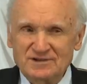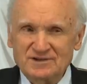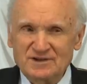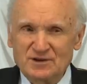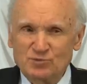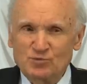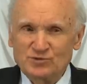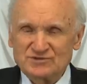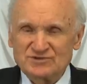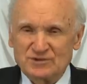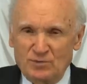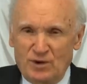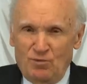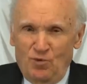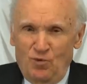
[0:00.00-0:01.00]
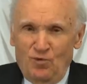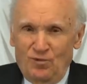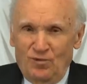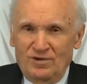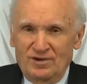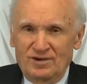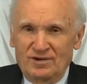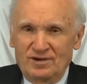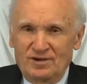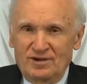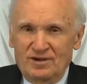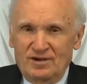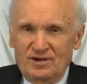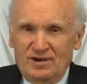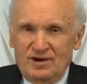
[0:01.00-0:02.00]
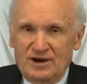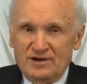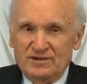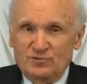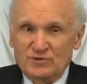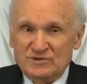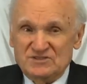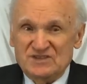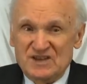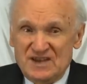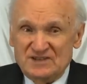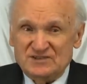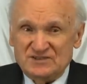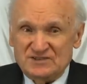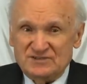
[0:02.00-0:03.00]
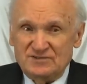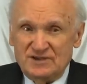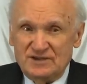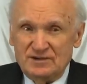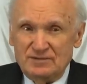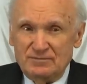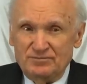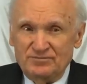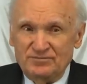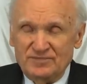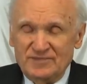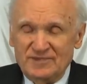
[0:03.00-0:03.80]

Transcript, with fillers: ему самому – а его действием.